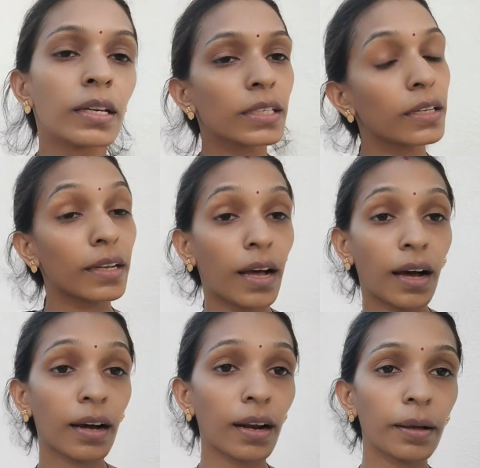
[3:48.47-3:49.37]
சரி
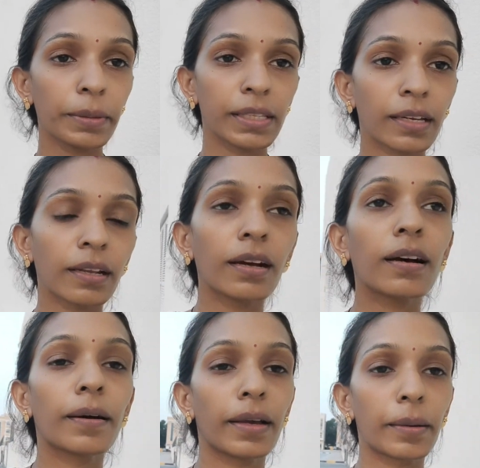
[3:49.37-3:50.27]
நாங்கள்லாம் பார்த்திங்கன்னா
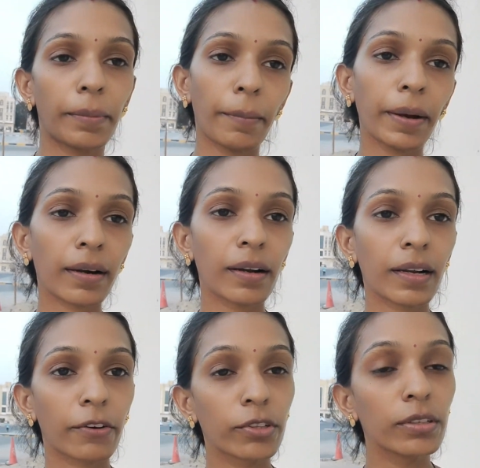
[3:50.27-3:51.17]
எங்கள் பாப்பாக்கெலாம்
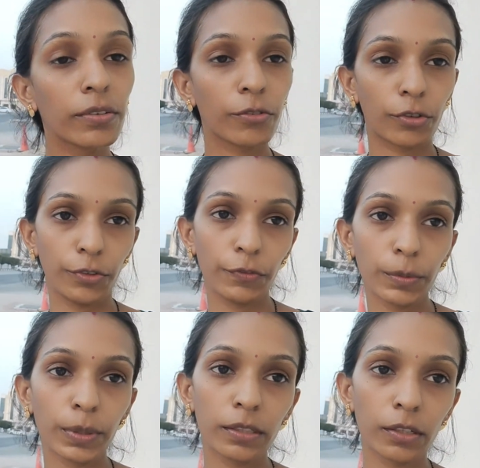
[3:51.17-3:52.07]
நாங்கள் வந்து ஒரு
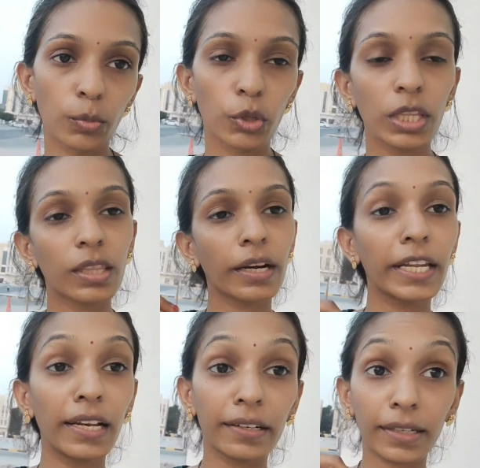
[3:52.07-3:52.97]
ஃபிஃப்த்து மந்த் இருக்கும்போதே
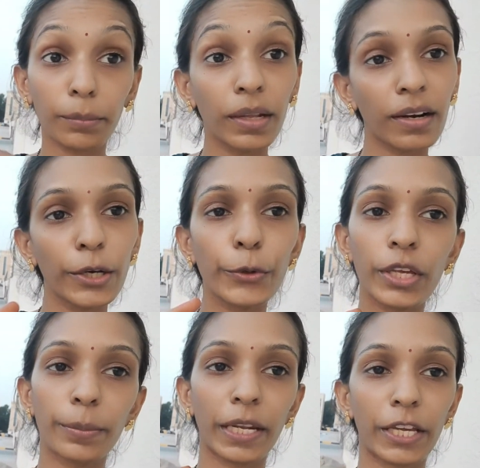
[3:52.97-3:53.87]
தண்ணியெலாம் டம்ளர்லேயே
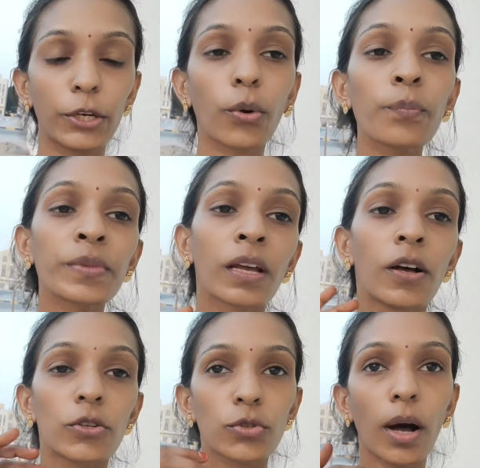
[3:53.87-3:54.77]
குடிக்க பழக்கிட்டோம்
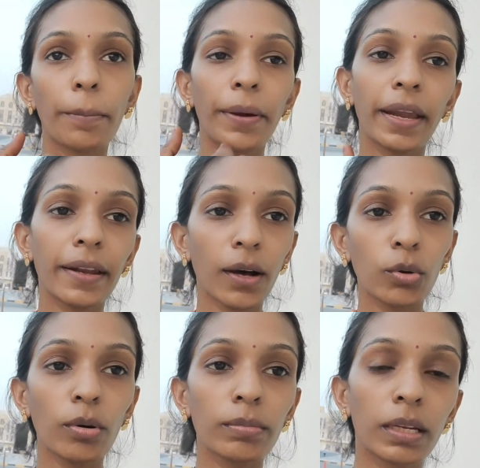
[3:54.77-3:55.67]
ஸோ அப்போ
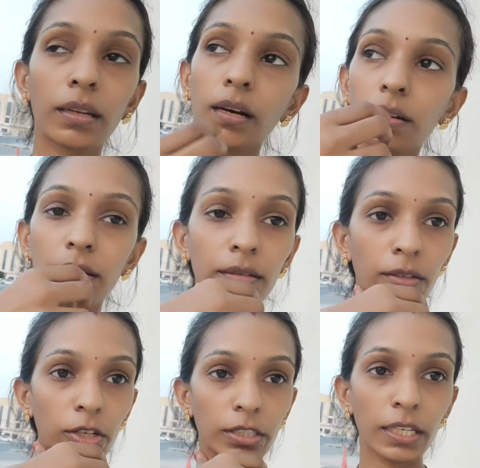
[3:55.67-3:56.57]
என்னாகும் அப்படின்னா
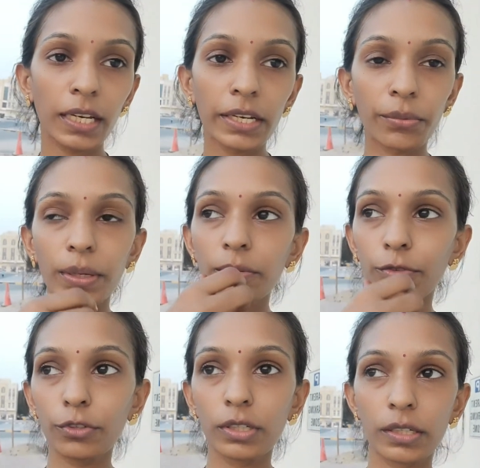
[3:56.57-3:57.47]
குழந்தைக்கு லிக்விட்
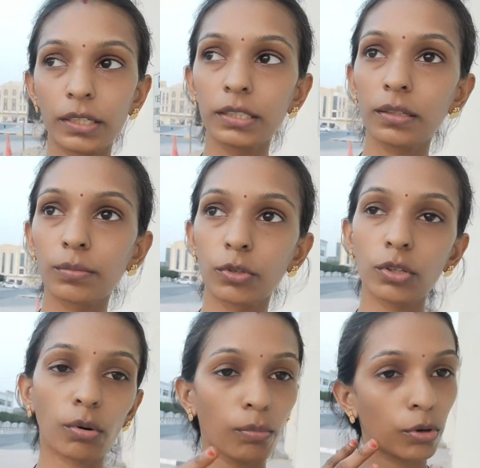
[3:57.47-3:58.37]
ஃபுட்டு எடுத்துக்கும் போது
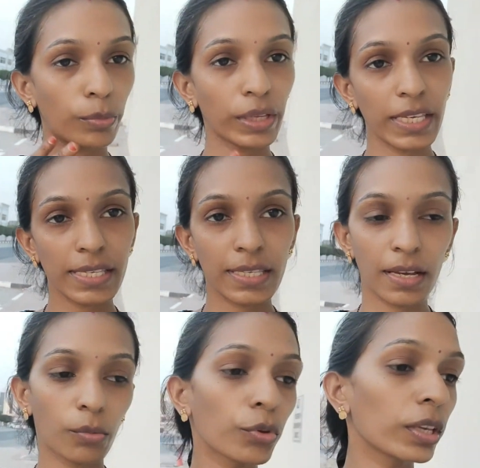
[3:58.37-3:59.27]
ரொம்ப ரொம்ப
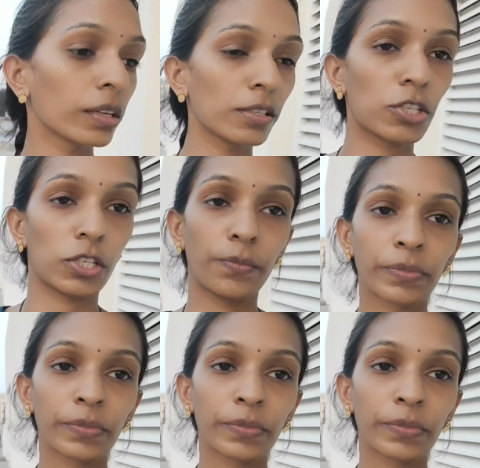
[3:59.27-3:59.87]
ஈஸியாகவும் இருந்துச்சு